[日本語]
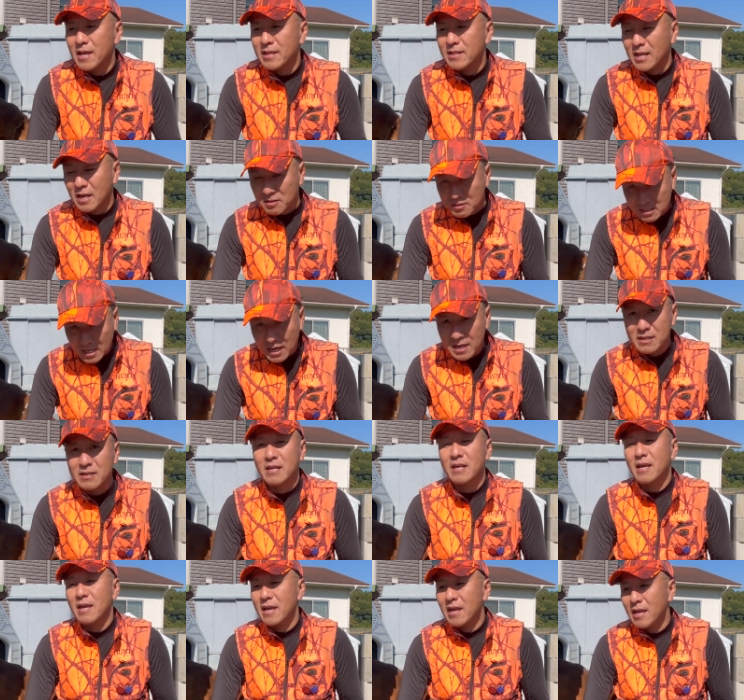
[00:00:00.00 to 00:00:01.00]
たくさん
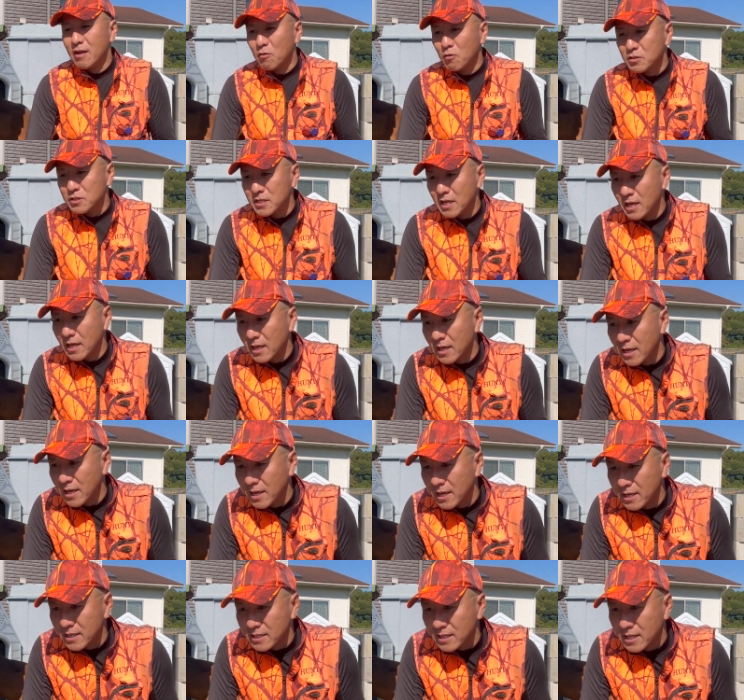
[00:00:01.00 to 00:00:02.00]
ご支援
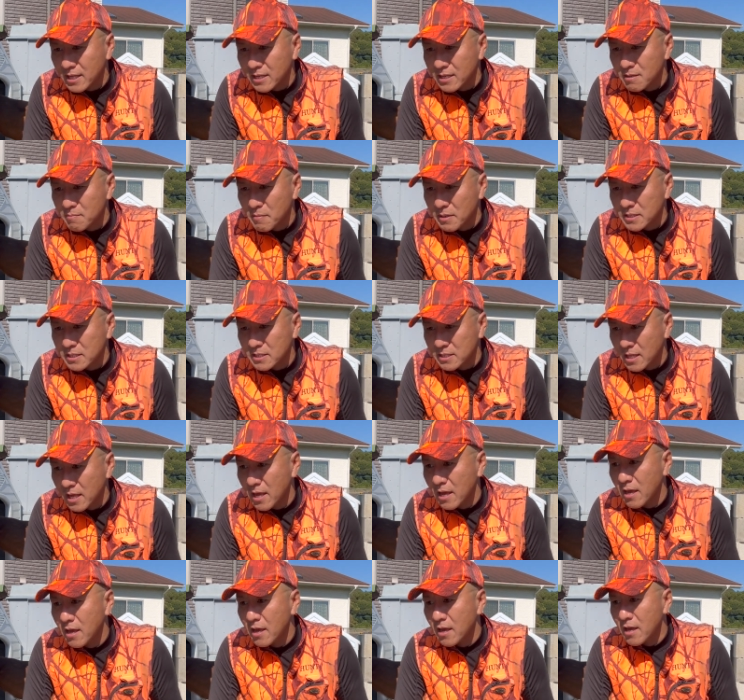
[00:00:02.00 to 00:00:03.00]
いただきまして、